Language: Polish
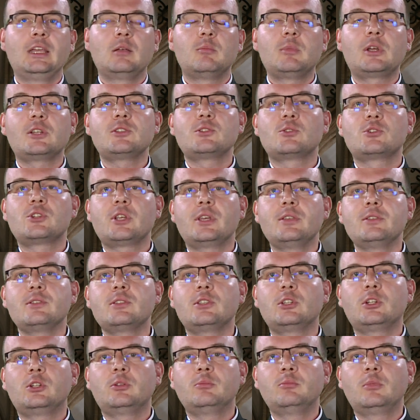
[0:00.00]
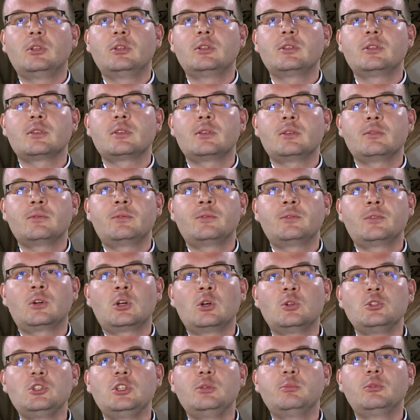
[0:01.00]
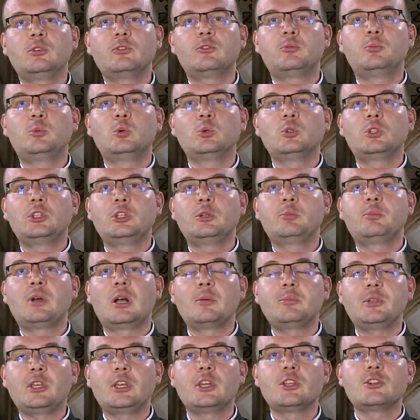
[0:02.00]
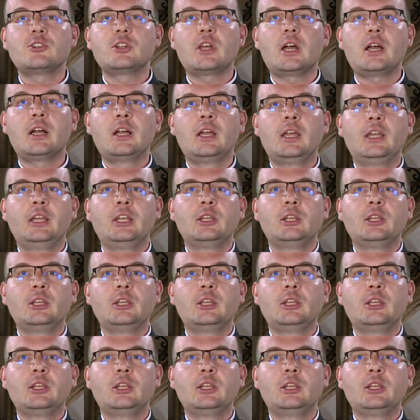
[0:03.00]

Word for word: Bardzo często e, wchodzimy w buty papieża,